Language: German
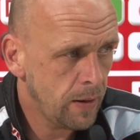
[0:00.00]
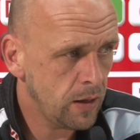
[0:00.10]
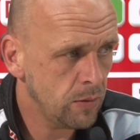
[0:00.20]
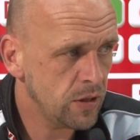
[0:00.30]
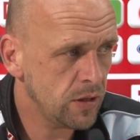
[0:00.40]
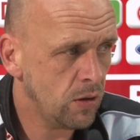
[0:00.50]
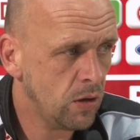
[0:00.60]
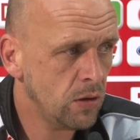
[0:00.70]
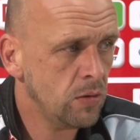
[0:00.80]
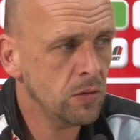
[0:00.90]
ähm, ist in
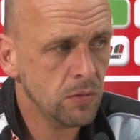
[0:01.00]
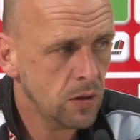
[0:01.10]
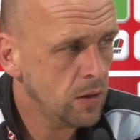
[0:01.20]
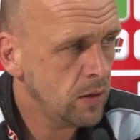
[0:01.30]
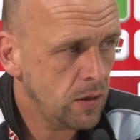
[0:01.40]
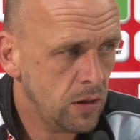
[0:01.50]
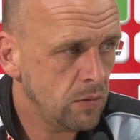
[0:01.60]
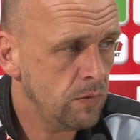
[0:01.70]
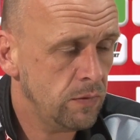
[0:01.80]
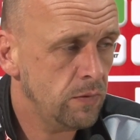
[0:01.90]
Ordnung
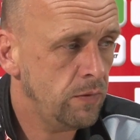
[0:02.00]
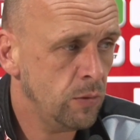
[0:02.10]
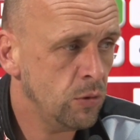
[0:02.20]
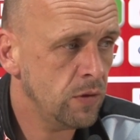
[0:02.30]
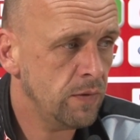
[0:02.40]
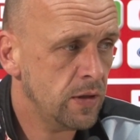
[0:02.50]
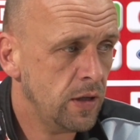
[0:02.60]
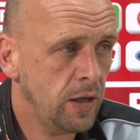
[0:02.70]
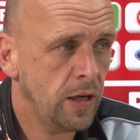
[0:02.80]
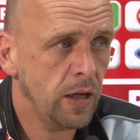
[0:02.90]
ähm, wir müssen was
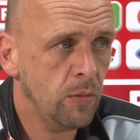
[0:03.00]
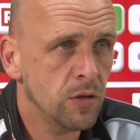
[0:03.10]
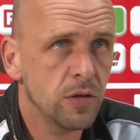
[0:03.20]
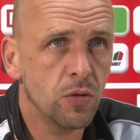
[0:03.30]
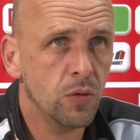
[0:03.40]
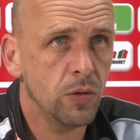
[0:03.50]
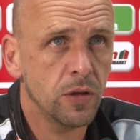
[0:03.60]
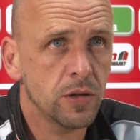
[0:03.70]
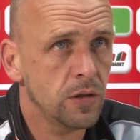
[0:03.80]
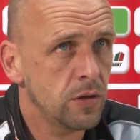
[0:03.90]
an den Ergebnissen tun,
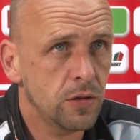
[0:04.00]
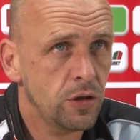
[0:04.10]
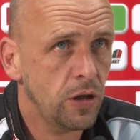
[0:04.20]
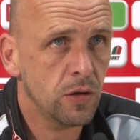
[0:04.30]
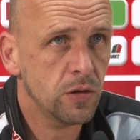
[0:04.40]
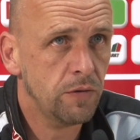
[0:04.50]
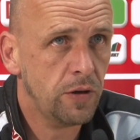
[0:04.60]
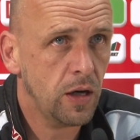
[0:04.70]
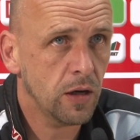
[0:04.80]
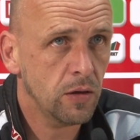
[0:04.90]
das ist, steht außer
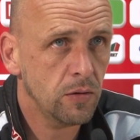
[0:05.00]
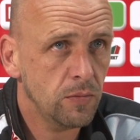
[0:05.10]
Frage.